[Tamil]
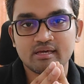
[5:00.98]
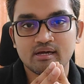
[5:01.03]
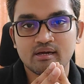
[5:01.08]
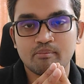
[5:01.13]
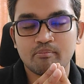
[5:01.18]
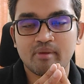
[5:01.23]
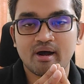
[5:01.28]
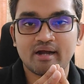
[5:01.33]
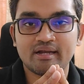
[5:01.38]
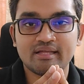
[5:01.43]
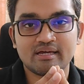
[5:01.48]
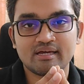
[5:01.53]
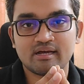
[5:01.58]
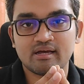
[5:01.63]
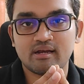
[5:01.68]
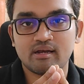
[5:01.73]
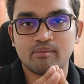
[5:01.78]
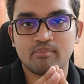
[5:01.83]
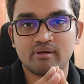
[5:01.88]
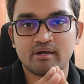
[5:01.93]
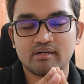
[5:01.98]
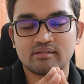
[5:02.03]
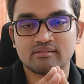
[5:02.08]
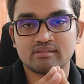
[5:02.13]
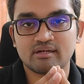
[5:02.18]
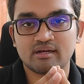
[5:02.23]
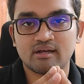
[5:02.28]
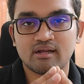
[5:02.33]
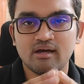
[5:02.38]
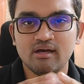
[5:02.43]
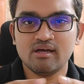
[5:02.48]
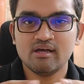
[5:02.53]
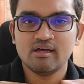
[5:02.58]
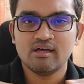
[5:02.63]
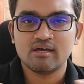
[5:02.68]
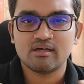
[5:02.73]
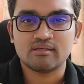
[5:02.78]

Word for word: நீங்கள் மானியங்கள் அப்படின்னு எடுத்துக்கலாம்